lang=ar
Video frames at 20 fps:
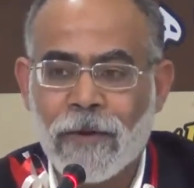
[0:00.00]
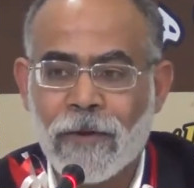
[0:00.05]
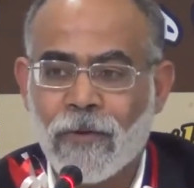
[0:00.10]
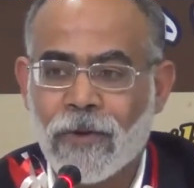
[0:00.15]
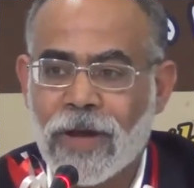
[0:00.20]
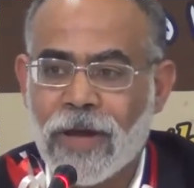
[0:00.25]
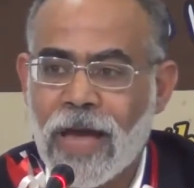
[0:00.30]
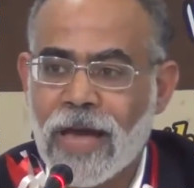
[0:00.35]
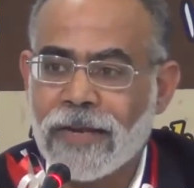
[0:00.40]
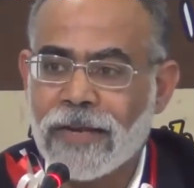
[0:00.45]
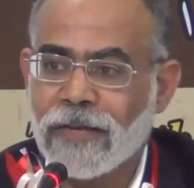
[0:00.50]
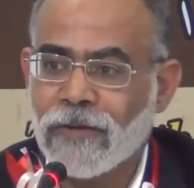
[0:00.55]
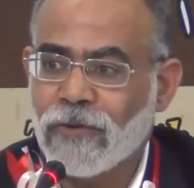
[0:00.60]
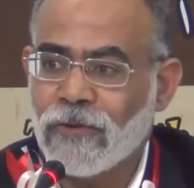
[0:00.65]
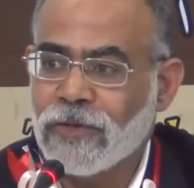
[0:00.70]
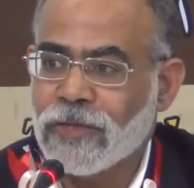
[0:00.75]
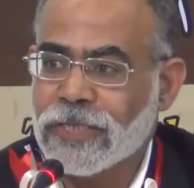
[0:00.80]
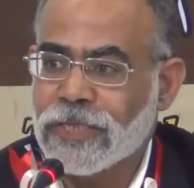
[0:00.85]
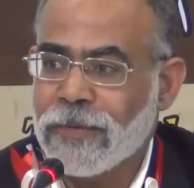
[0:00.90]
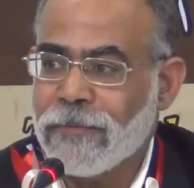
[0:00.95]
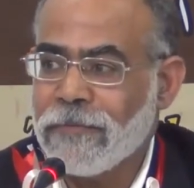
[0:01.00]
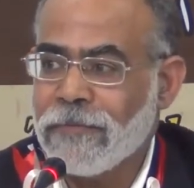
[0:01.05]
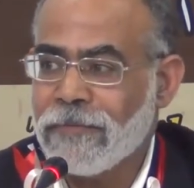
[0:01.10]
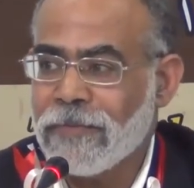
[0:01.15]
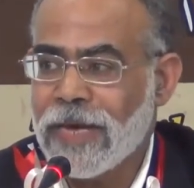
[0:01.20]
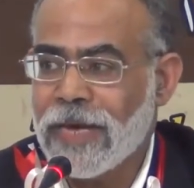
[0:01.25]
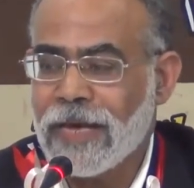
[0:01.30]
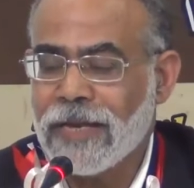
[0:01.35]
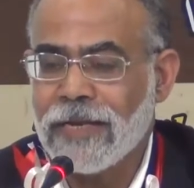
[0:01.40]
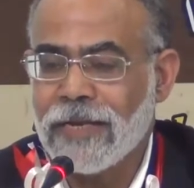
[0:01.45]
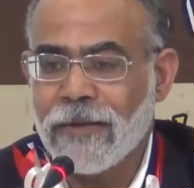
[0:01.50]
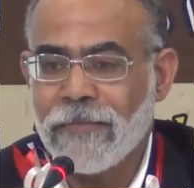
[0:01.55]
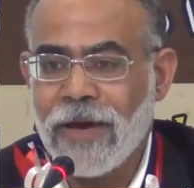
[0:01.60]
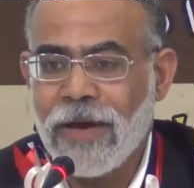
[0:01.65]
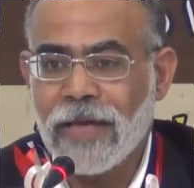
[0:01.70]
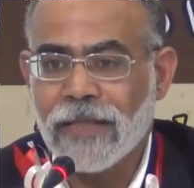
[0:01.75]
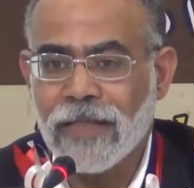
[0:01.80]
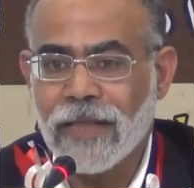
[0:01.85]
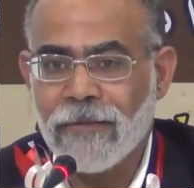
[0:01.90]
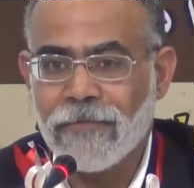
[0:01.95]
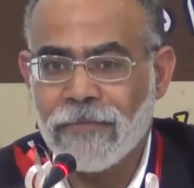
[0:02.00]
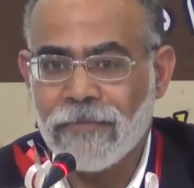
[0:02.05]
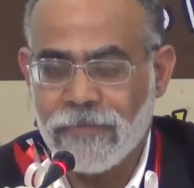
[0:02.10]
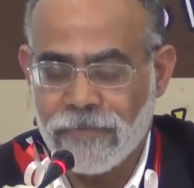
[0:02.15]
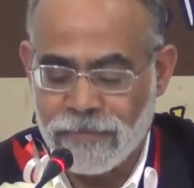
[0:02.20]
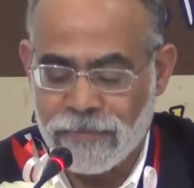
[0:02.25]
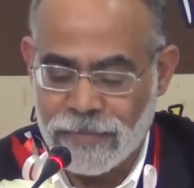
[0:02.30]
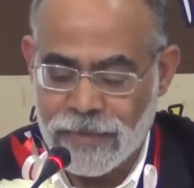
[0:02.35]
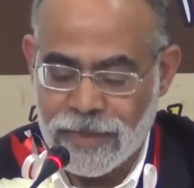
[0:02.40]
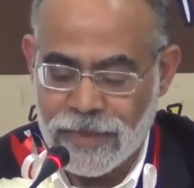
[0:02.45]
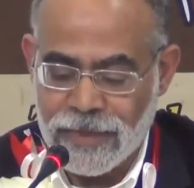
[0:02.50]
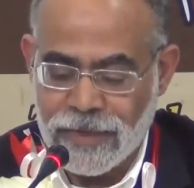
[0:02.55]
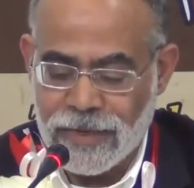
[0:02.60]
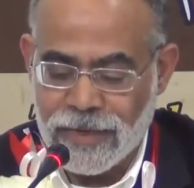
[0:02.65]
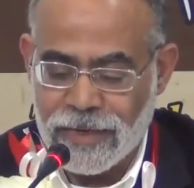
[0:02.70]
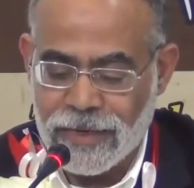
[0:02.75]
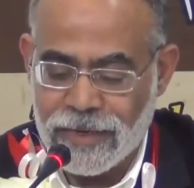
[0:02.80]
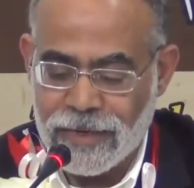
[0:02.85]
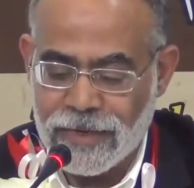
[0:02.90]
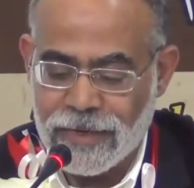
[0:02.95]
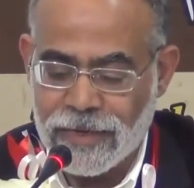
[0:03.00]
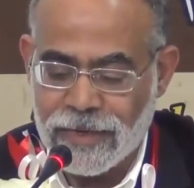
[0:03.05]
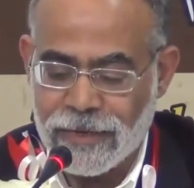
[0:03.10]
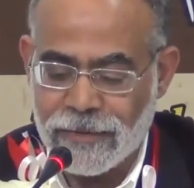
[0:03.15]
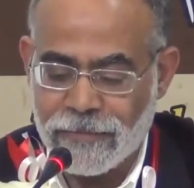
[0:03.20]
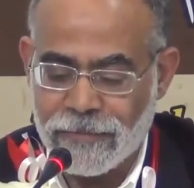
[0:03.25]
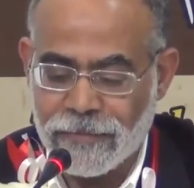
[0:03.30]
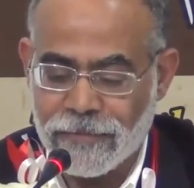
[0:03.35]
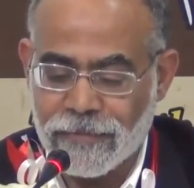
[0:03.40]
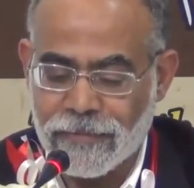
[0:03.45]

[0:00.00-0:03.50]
أكاد أجزم بأن معظم آه،